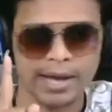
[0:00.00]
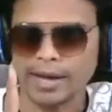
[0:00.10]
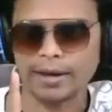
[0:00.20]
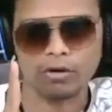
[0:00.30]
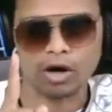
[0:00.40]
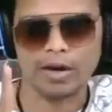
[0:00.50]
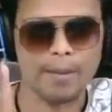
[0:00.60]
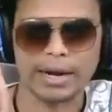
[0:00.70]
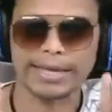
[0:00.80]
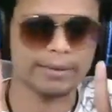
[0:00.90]
ఆ గొడవ
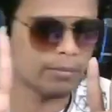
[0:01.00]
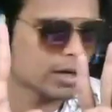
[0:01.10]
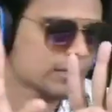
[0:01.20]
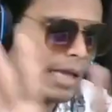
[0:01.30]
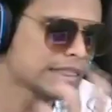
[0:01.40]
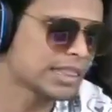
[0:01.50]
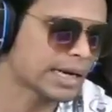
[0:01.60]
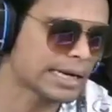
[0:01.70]
మళ్ళీ దంతా